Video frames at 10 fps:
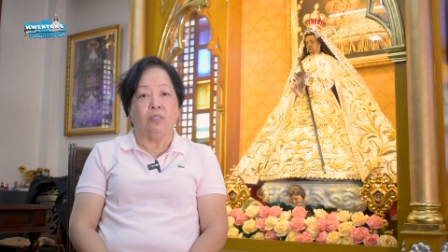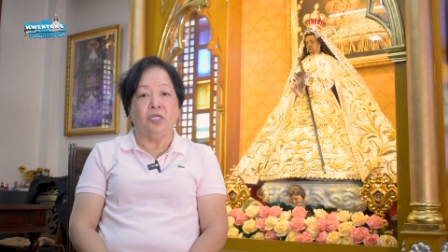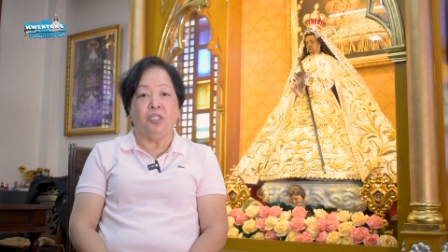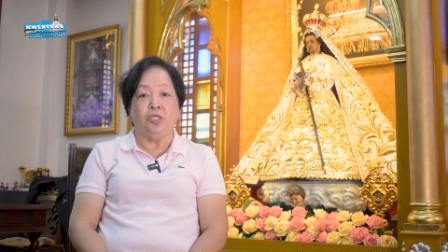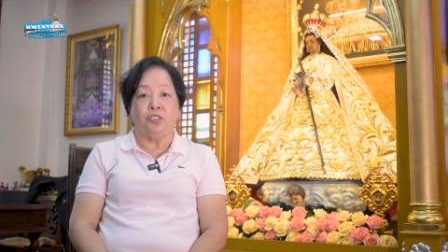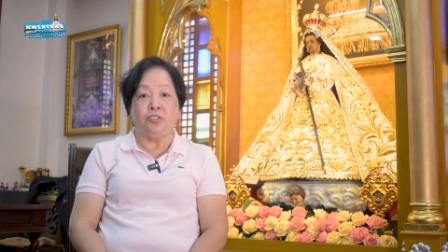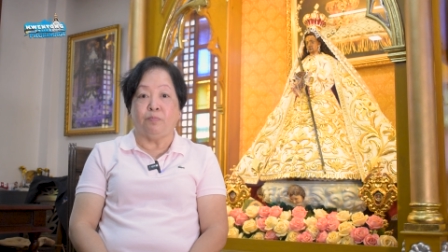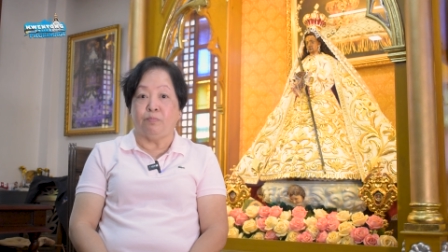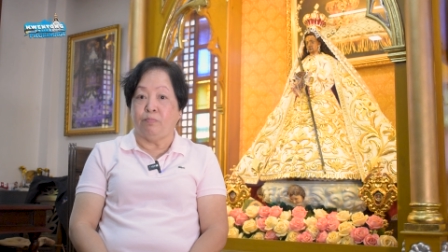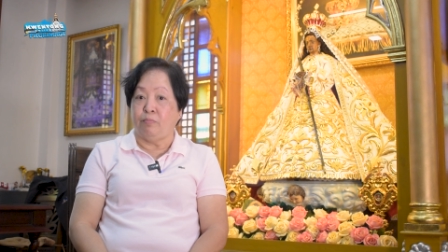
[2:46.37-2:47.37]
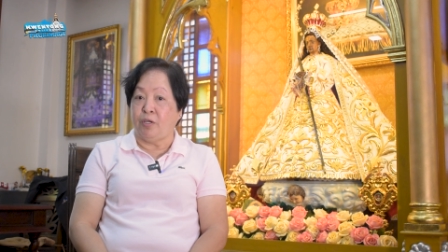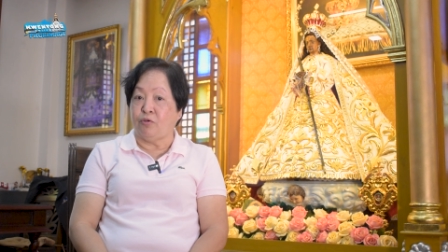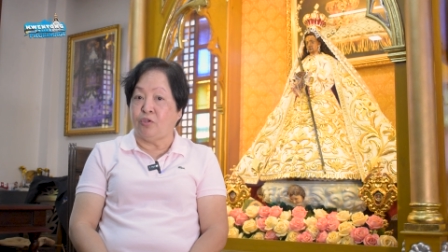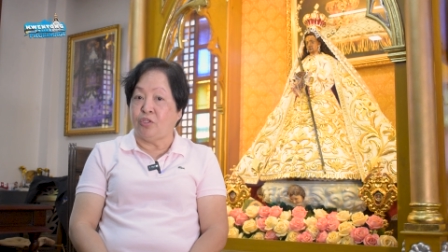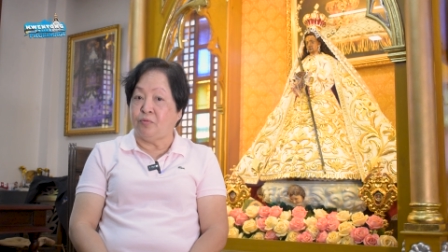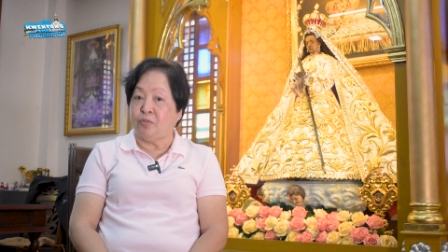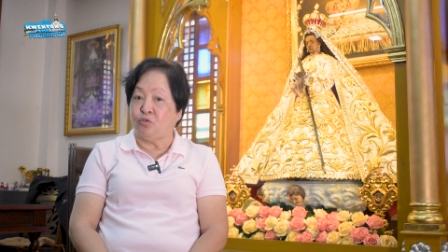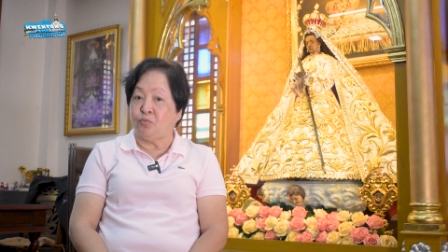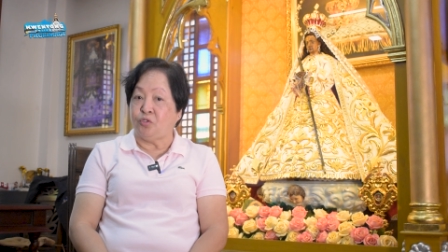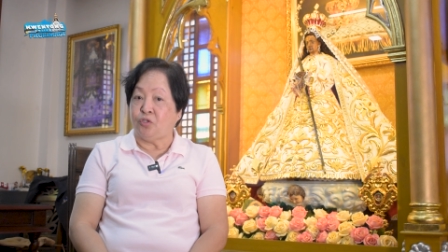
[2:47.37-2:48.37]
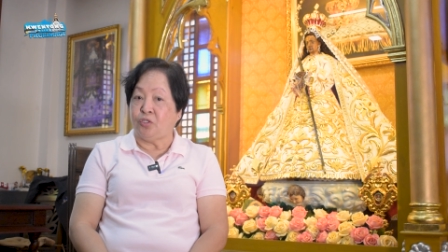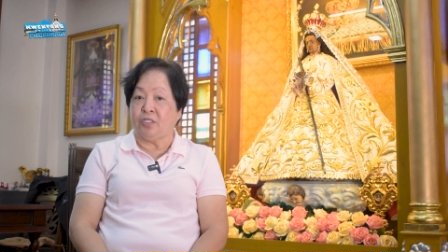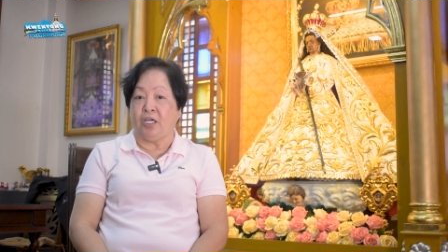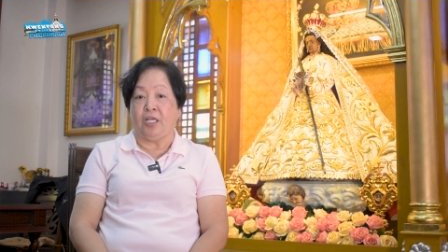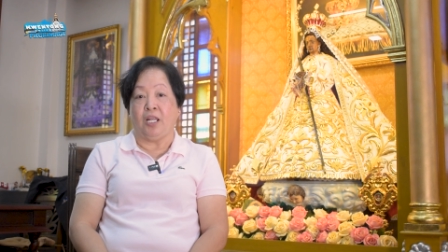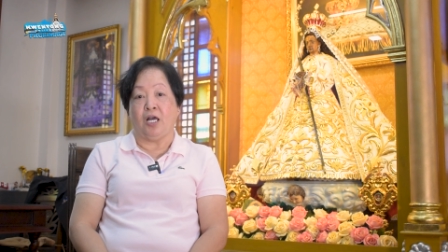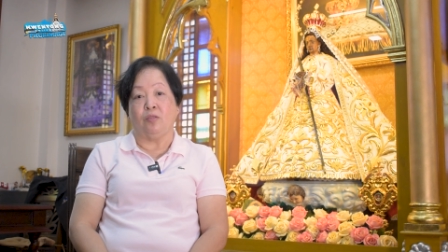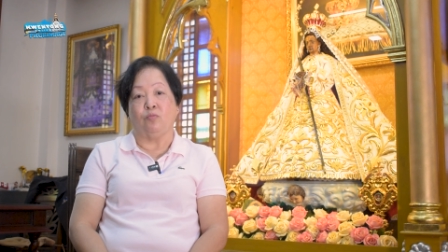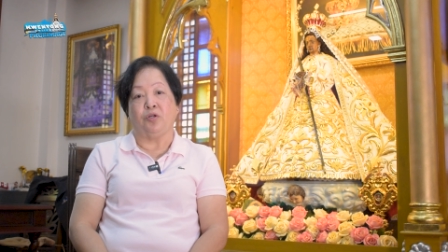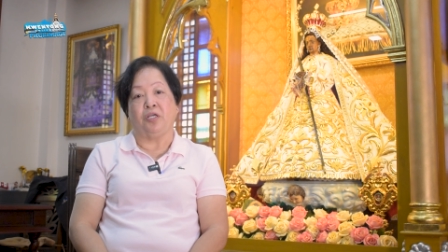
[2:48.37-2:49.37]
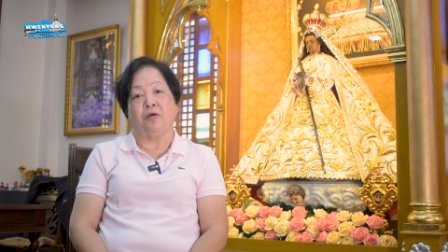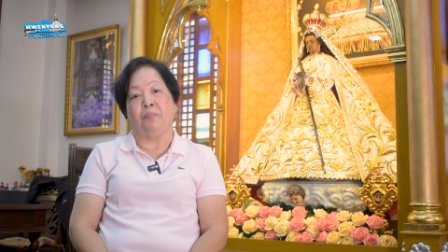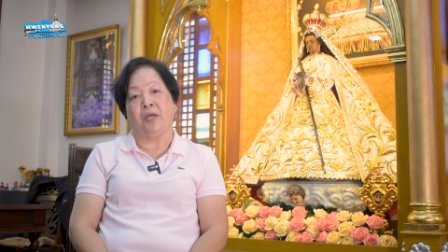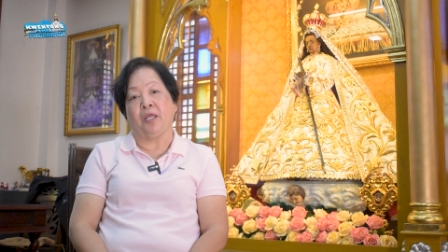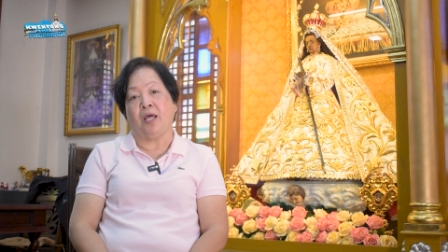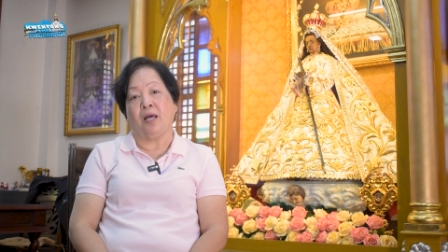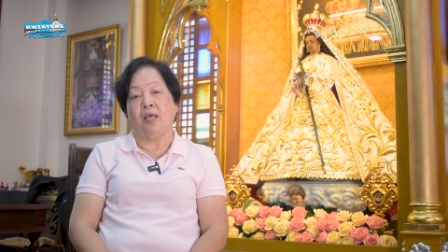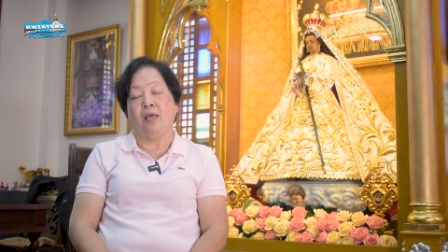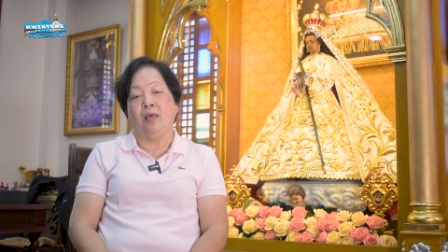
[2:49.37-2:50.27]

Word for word: Inisip, meron na naman sumunod, kailangan mo rin ng pera